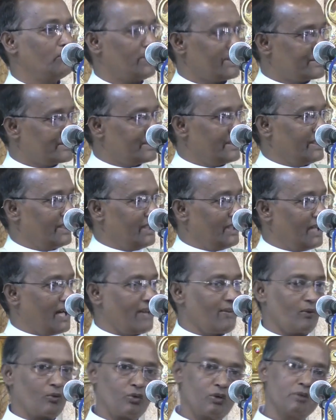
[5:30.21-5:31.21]
பிரச்சனை
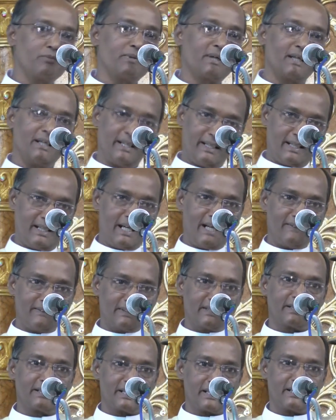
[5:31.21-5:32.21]
இல்லாத குடும்பங்கள்
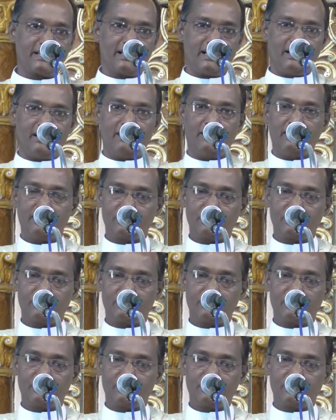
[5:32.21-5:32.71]
எங்காவது இருக்கிறதா